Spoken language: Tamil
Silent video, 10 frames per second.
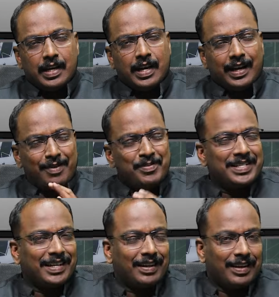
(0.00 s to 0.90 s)
நம்ம
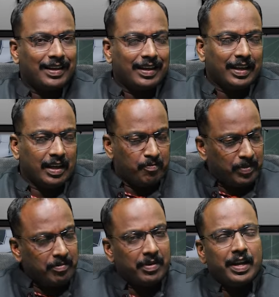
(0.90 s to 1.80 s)
சேனலில்
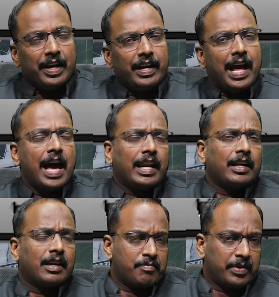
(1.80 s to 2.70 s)
எப்பயுமே டைரக்ட்
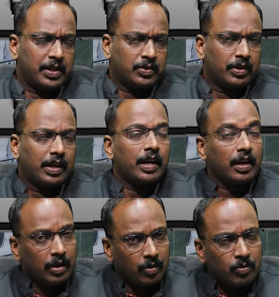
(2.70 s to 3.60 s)
கம்பெனிஸோட
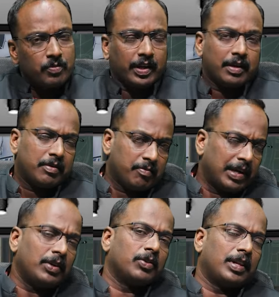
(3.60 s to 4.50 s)
ரிக்ரூட்மெண்ட்டை
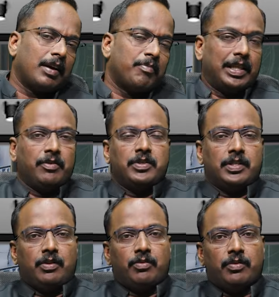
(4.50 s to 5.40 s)
மட்டும்தான் பதிவு
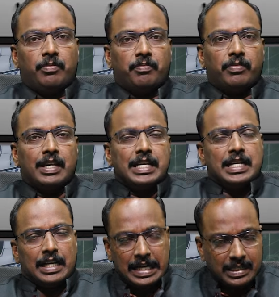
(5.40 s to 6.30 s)
செய்வோம்
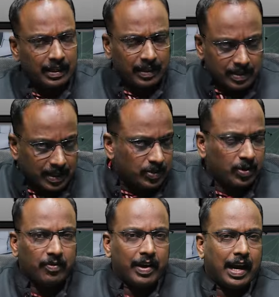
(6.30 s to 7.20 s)
கன்சல்டன்சிஸோட
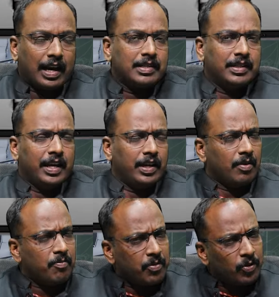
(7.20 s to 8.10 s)
வேக்கன்சியை
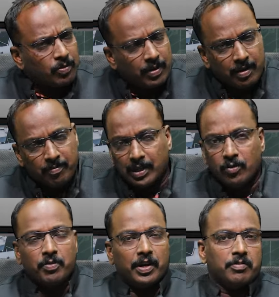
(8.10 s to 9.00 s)
எப்போதுமே பதிவு
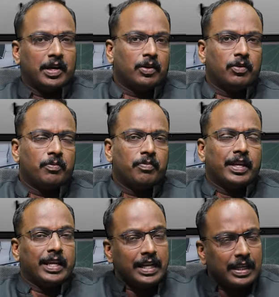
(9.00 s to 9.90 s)
பண்ண மாட்டோம்
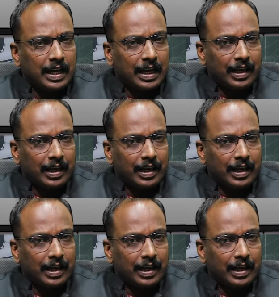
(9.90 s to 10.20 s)
எதுக்காக